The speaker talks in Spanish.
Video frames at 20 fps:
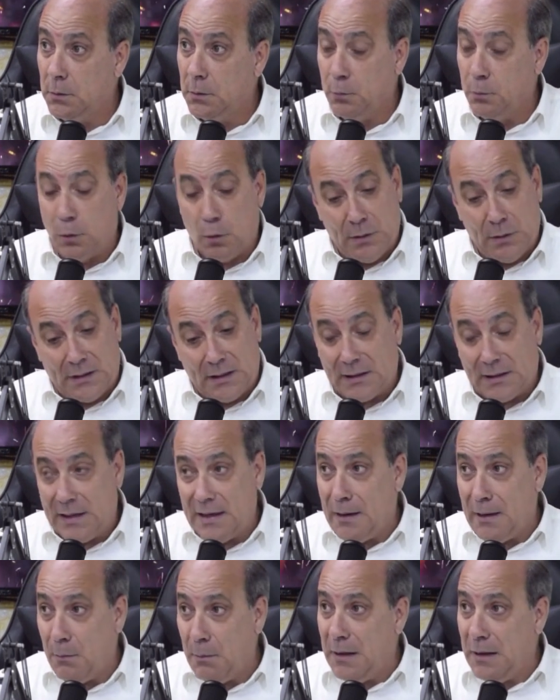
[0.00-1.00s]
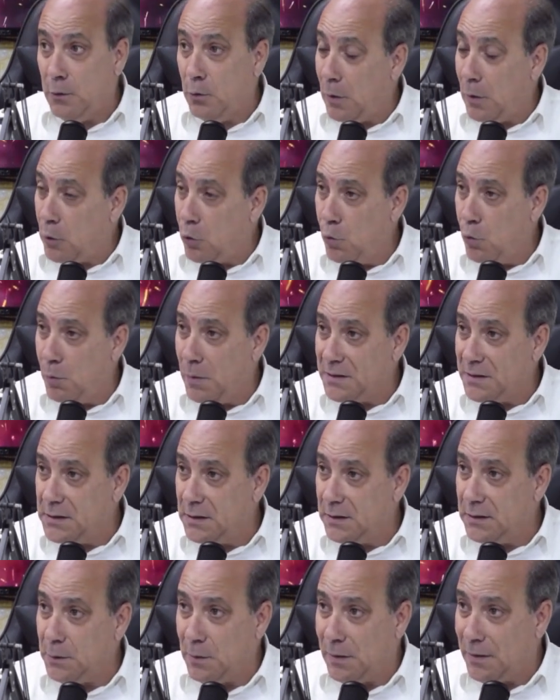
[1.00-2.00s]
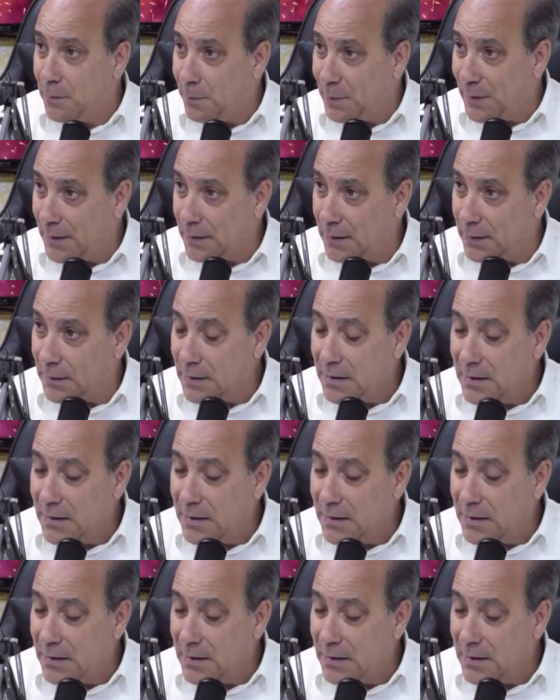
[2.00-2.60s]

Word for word: Pero mientras tenga mano, va con un machete y va a depredar.